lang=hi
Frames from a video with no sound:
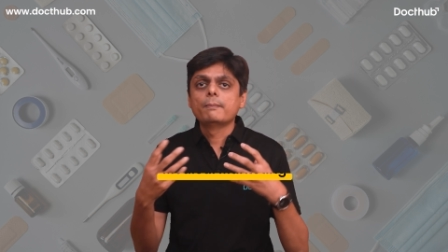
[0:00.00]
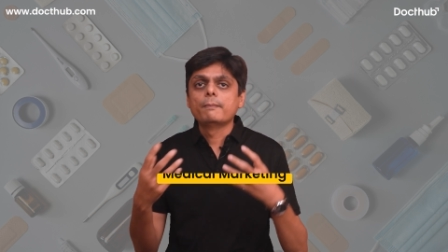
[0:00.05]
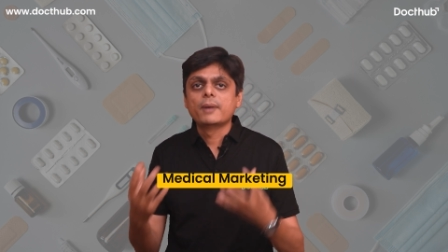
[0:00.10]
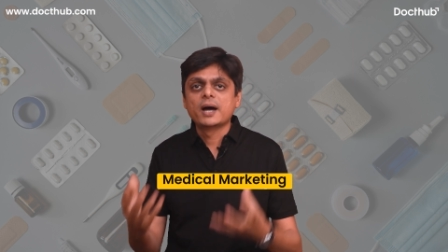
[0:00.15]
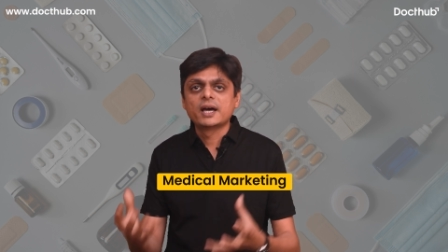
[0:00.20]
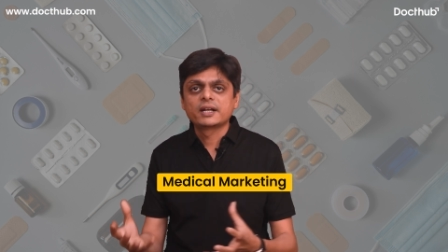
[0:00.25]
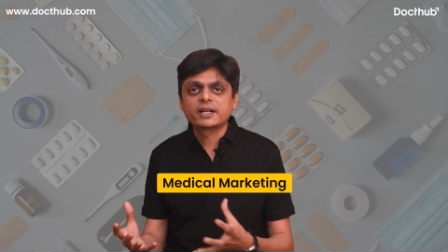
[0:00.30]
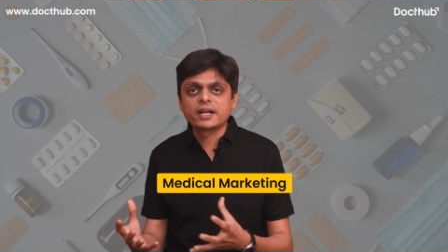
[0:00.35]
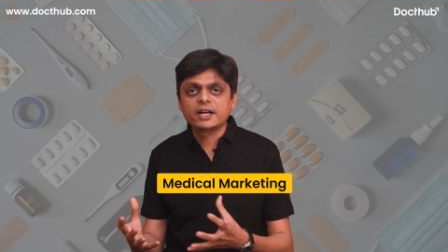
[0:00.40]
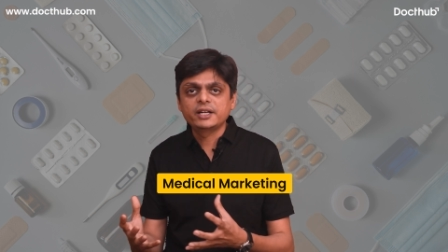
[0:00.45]

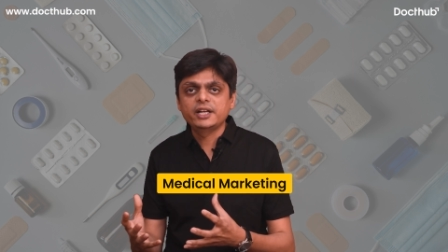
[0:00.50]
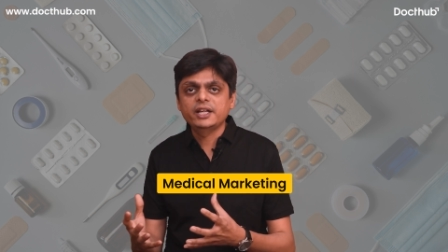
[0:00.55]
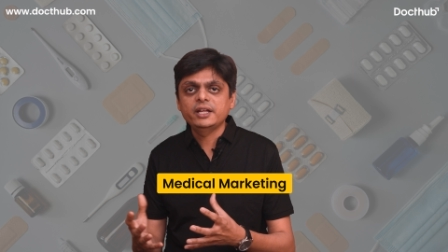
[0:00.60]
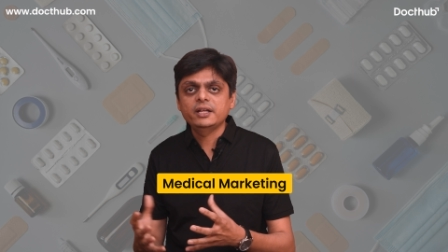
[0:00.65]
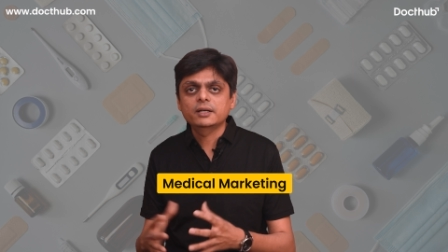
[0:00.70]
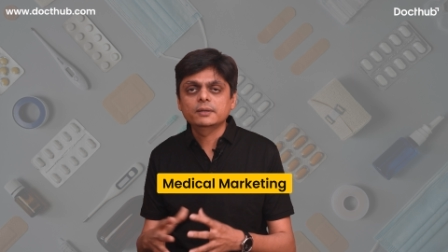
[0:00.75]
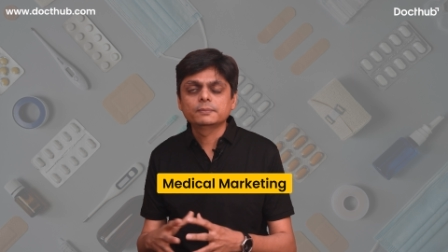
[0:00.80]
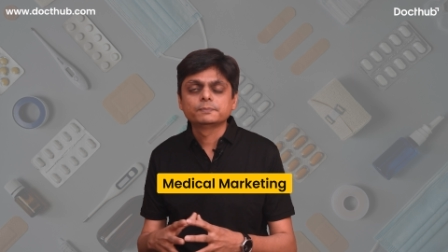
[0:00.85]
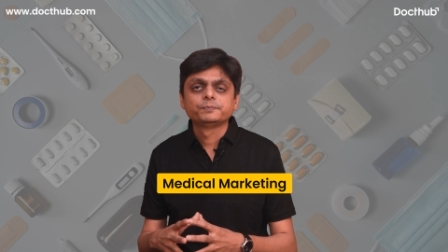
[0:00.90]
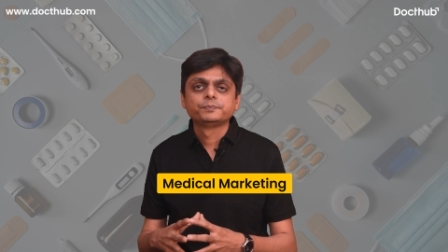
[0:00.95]

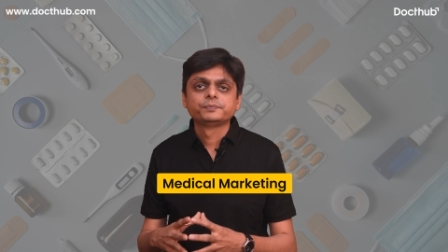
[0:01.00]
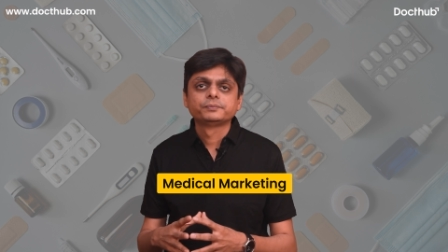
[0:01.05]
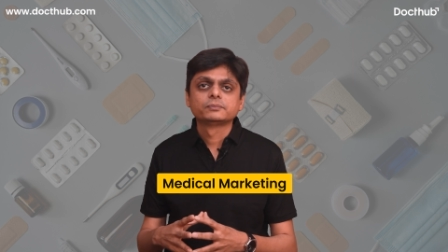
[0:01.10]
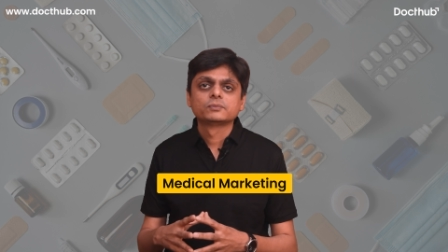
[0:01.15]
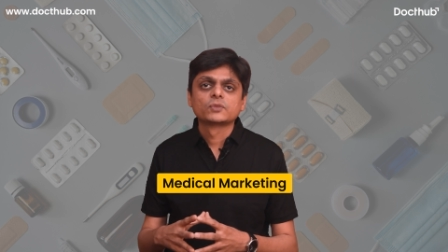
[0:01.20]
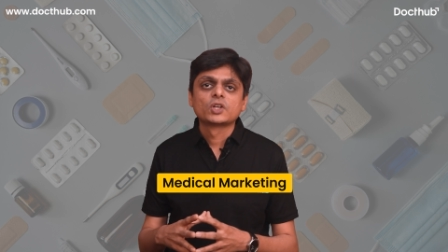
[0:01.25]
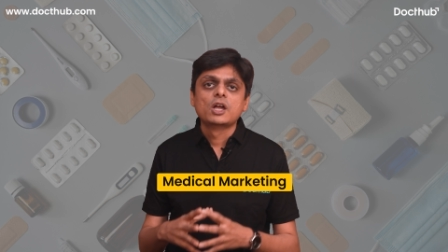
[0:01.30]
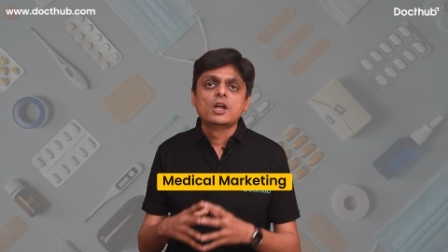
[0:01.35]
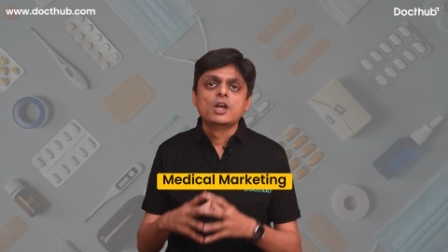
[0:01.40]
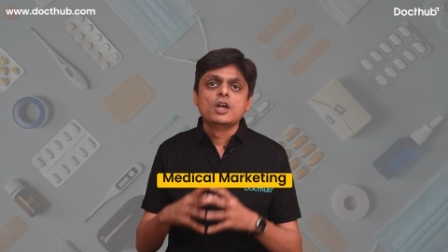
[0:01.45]
मार्केटिंग
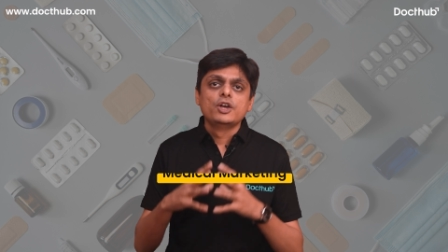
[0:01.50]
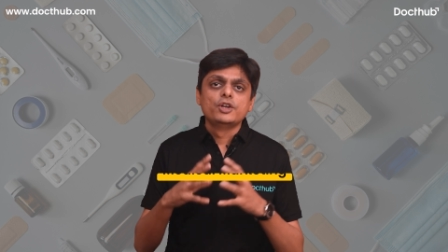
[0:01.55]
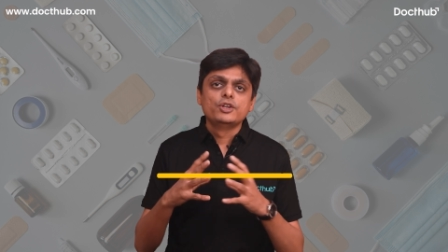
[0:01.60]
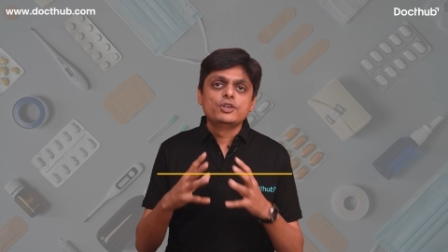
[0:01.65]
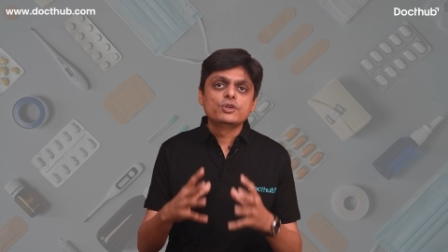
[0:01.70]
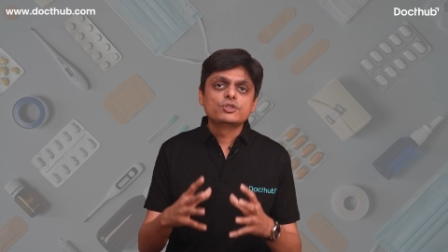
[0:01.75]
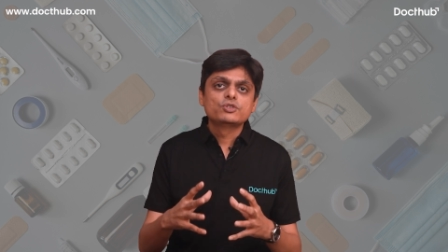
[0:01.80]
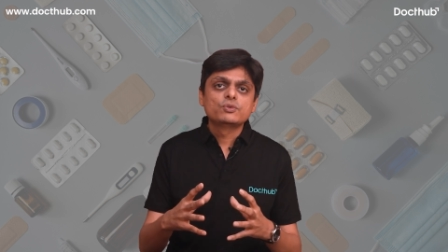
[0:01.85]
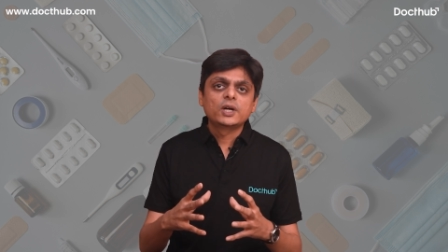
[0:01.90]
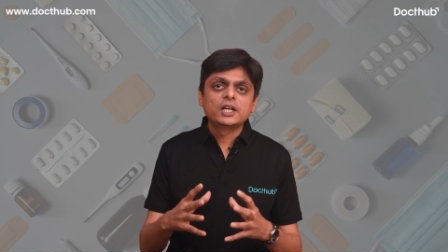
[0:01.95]

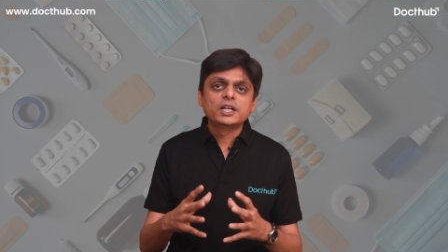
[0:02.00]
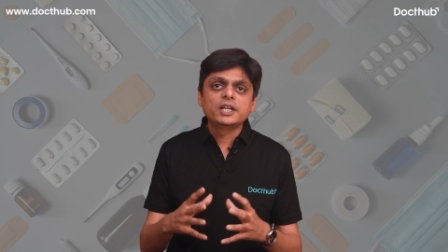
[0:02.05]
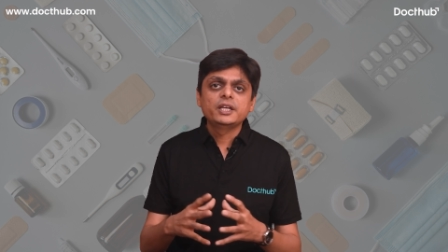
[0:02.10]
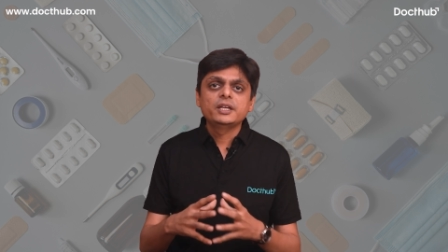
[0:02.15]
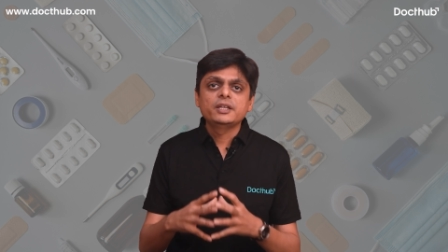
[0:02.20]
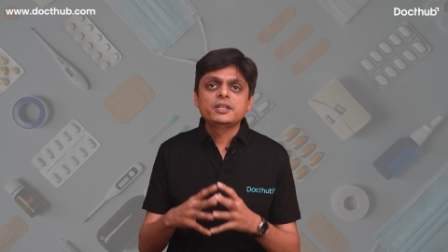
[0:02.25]
यूजुअली